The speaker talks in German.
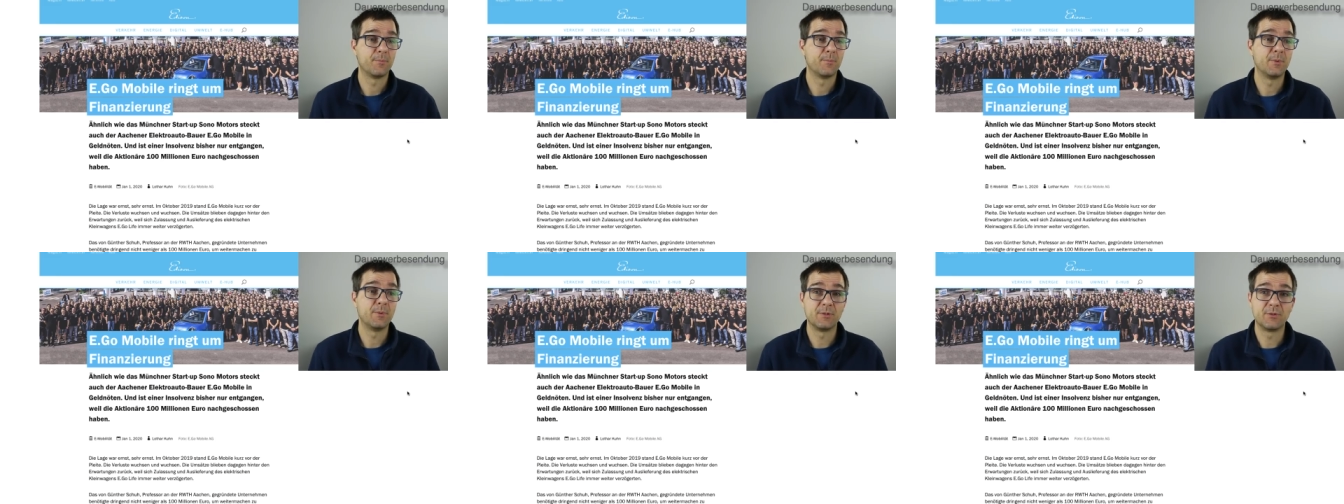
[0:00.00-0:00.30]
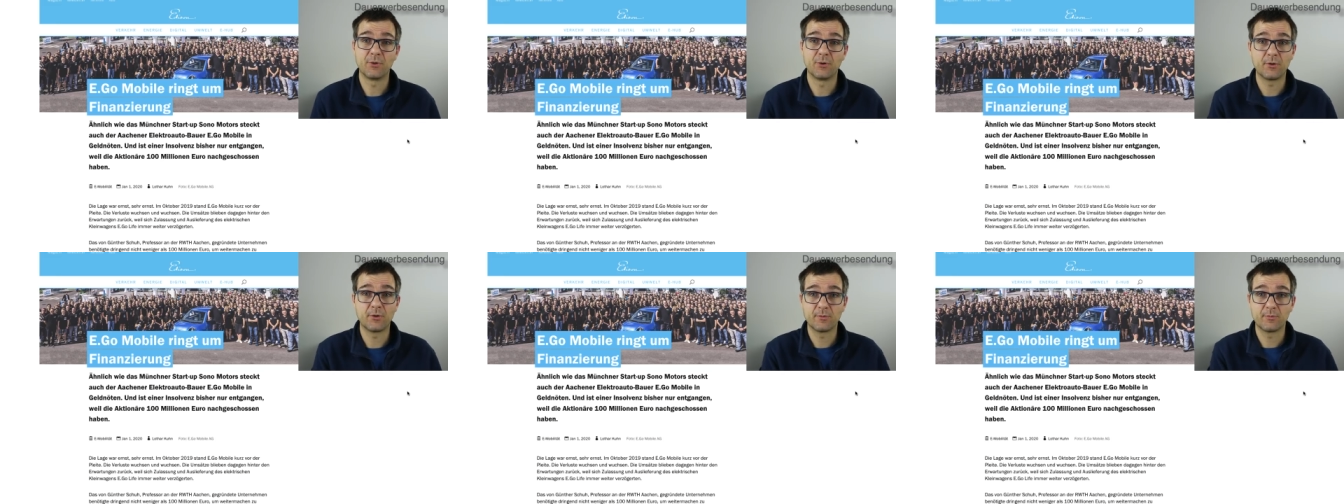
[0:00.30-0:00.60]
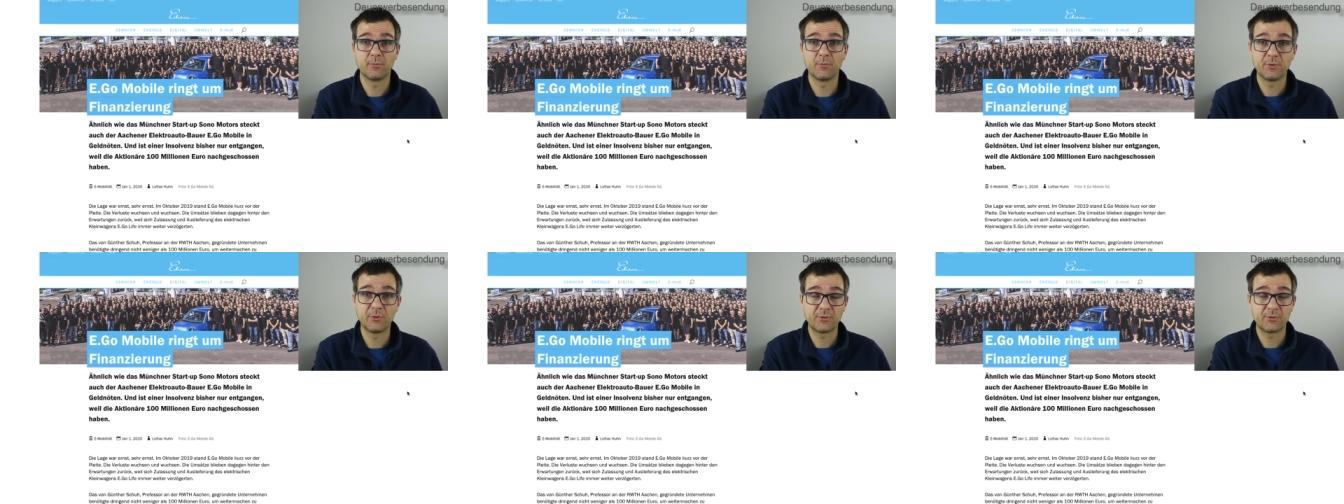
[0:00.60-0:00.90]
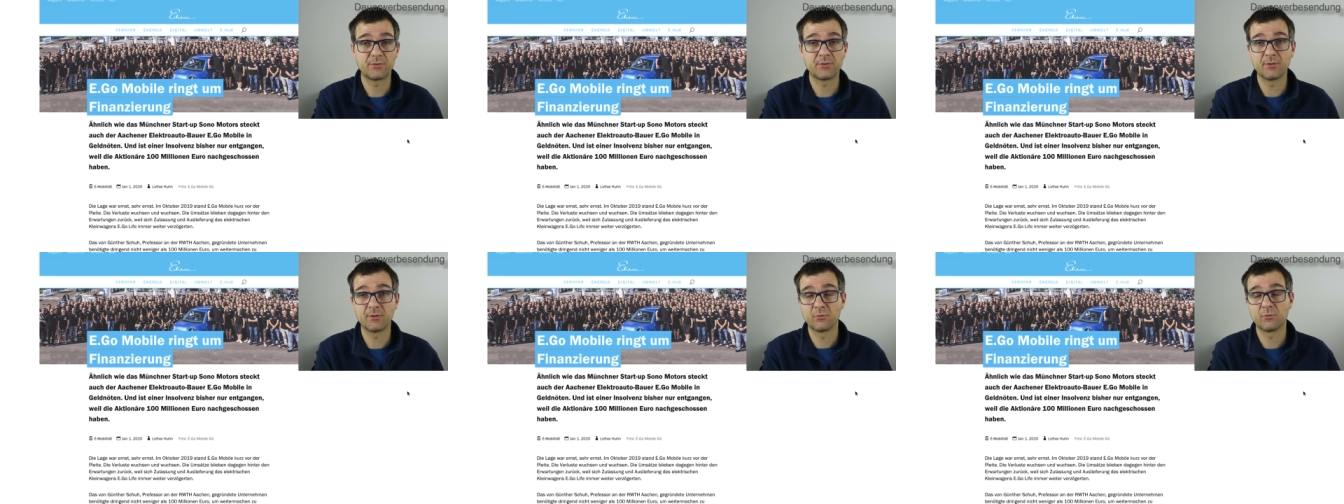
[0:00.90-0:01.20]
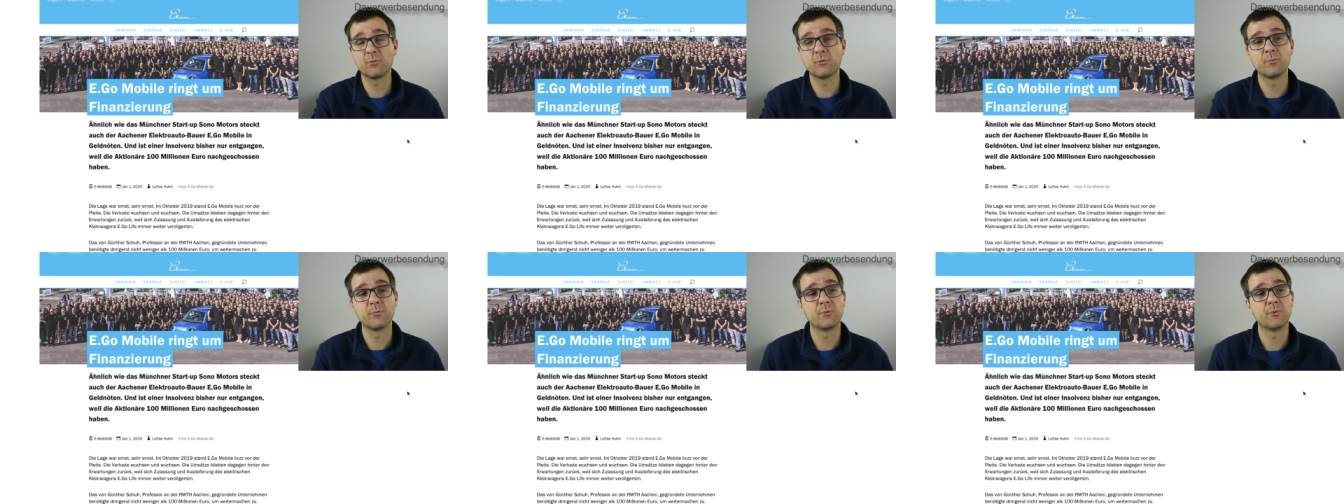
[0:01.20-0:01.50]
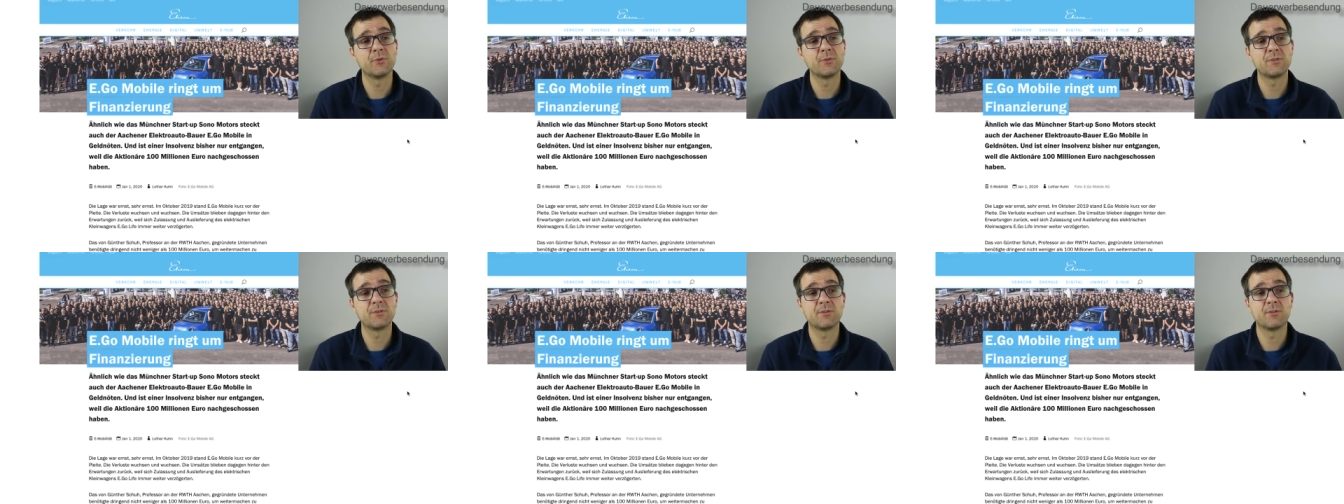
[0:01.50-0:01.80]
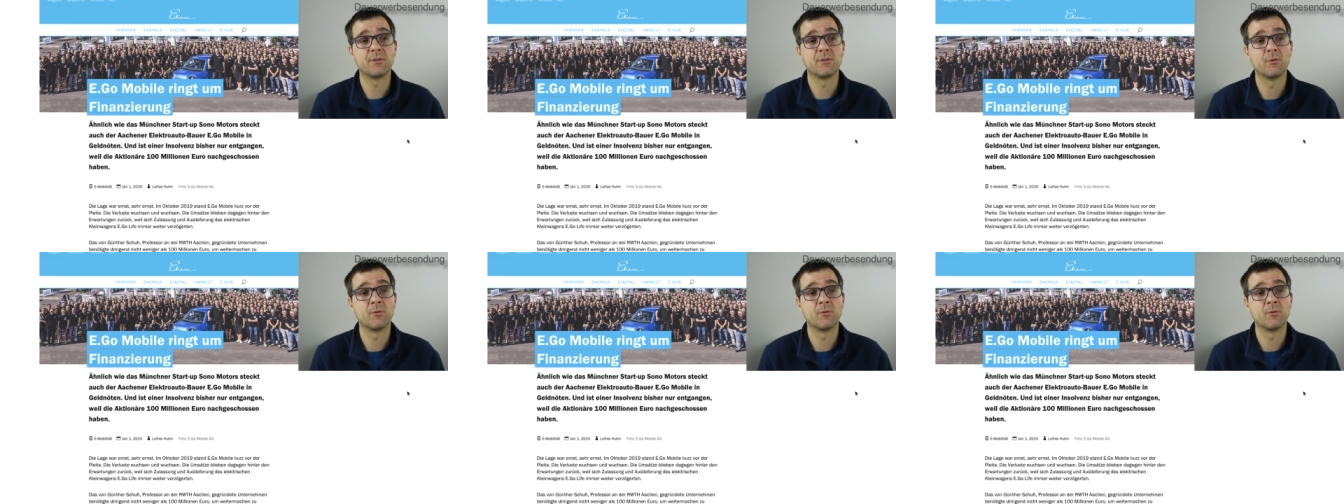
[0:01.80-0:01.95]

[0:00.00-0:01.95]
besorgen muss, äh, suchen muss äh,